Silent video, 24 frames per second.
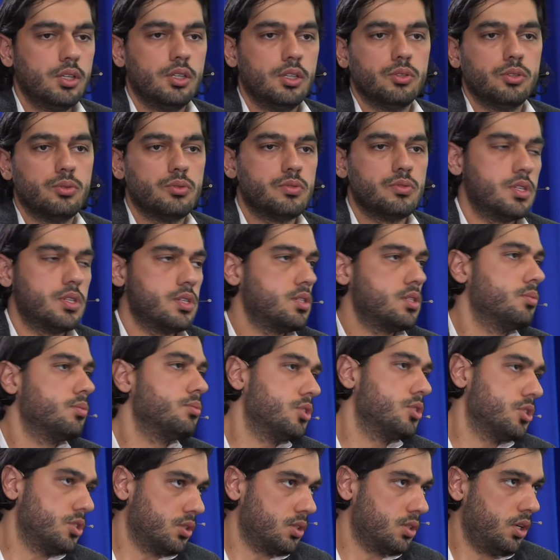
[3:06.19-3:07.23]
и тут все с
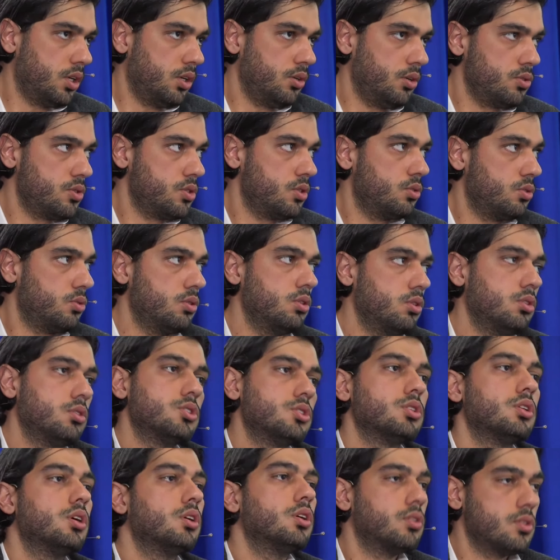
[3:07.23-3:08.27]
ними считаются, то они
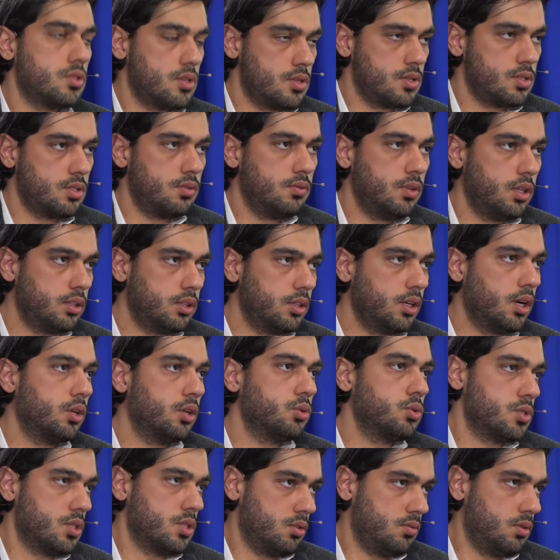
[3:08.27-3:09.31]
начинают осознавать
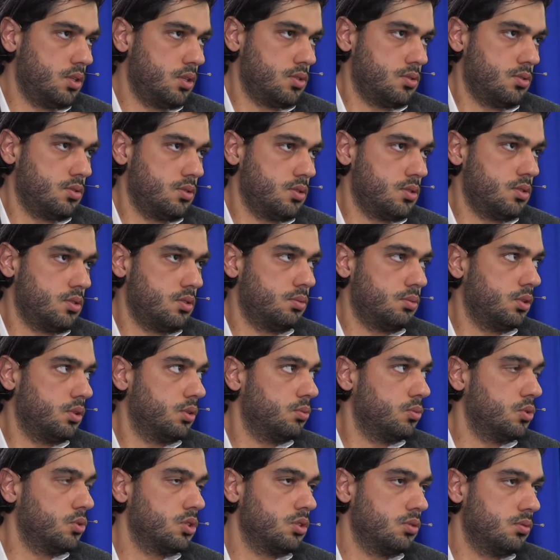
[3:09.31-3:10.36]
градус ответственности,
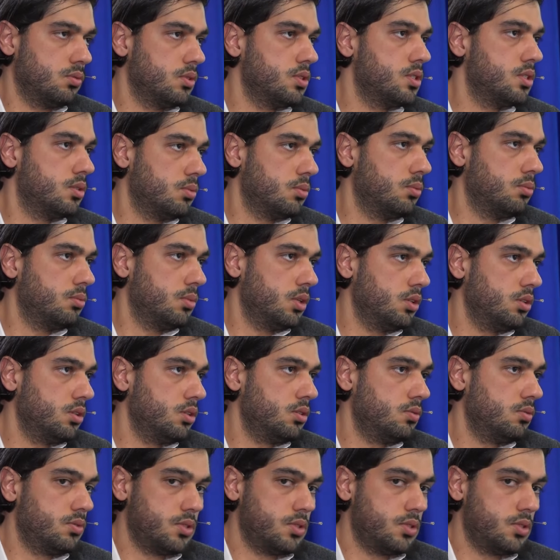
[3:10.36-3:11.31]
потому что в один момент